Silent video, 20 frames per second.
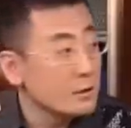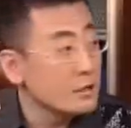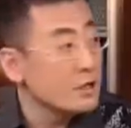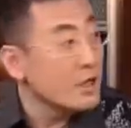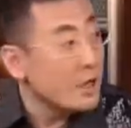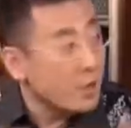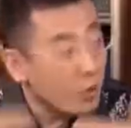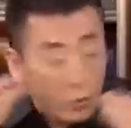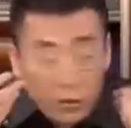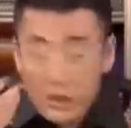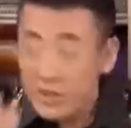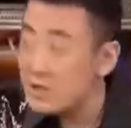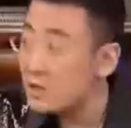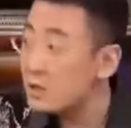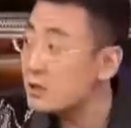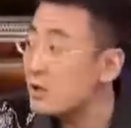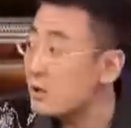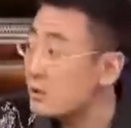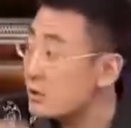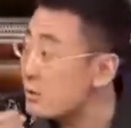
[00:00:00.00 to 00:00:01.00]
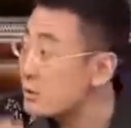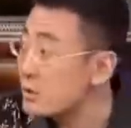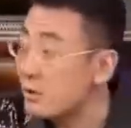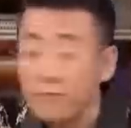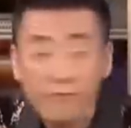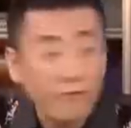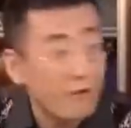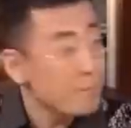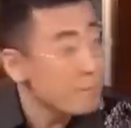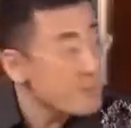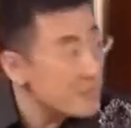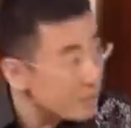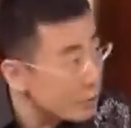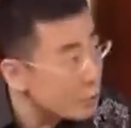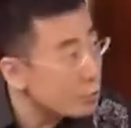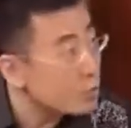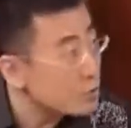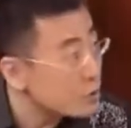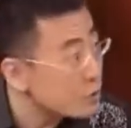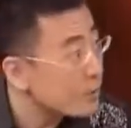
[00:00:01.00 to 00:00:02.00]
也会影响到人分泌
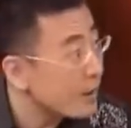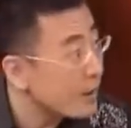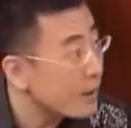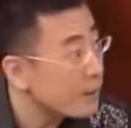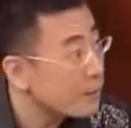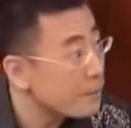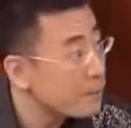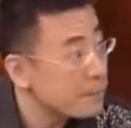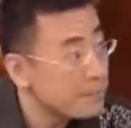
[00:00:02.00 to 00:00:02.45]
的东西吧？